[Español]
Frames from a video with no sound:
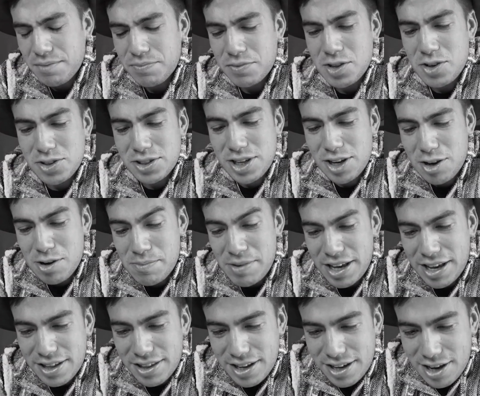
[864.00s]
No sé cómo
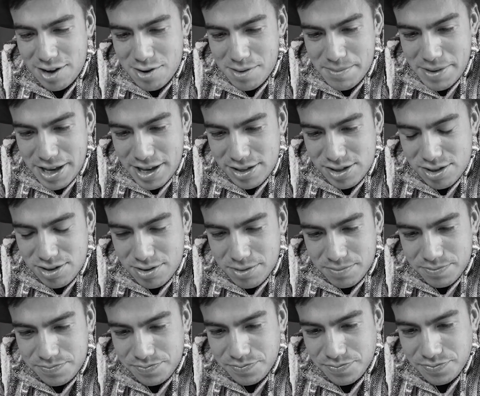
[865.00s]
hay gente que come esto.